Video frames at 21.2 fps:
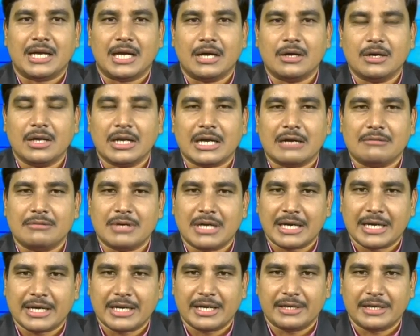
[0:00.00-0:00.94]
గంగుల
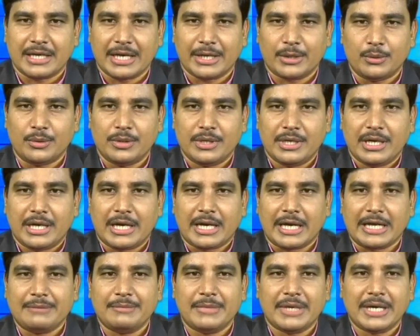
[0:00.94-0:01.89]
కమలాకర్ అన్నారు
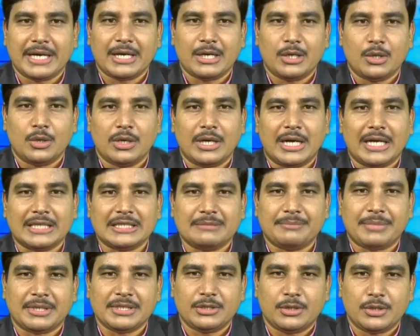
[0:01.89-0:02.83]
కరీంనగర్లో
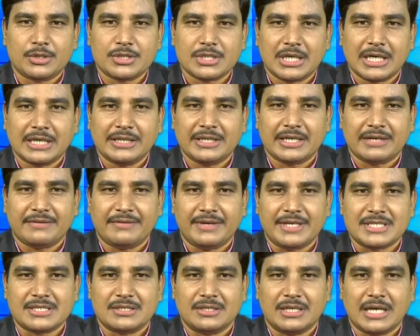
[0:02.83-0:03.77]
గత పది రోజులుగా
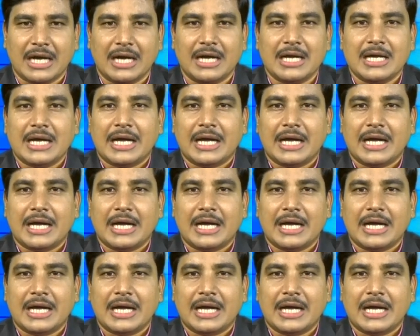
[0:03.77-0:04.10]
నిర్వహిస్తున్న